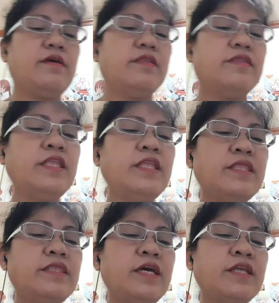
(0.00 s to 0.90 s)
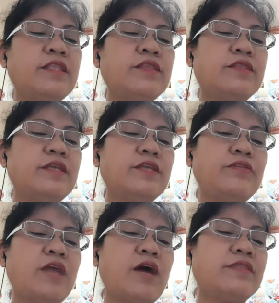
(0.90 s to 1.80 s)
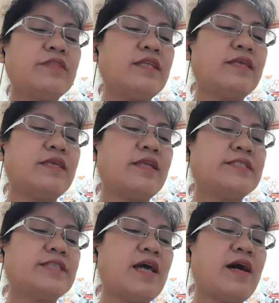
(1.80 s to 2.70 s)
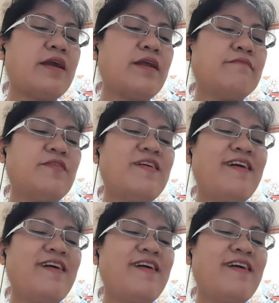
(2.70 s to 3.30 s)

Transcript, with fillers: Di, di, dito na ako titira sa harang mo